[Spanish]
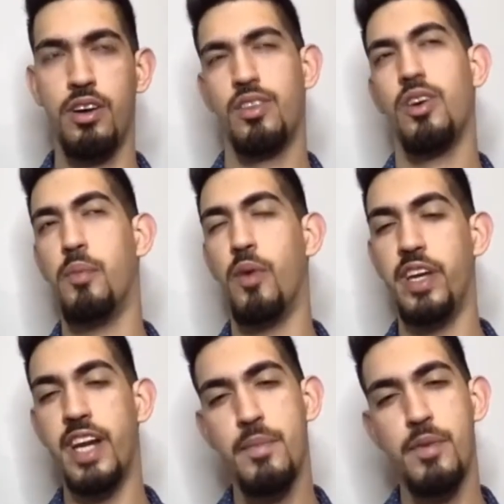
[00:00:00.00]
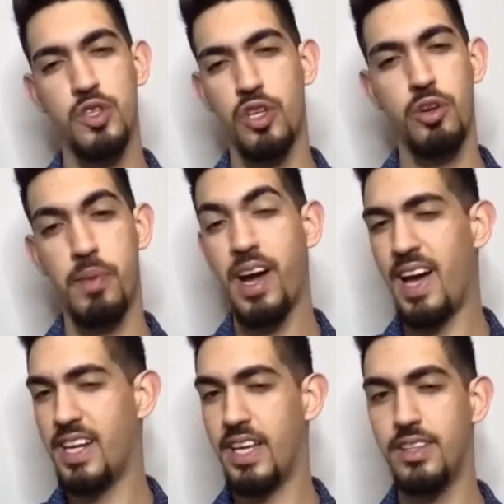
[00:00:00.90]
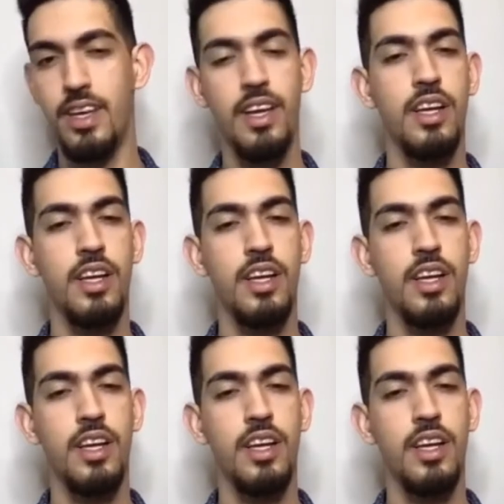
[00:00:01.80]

como diríamos nosotros, más calientes.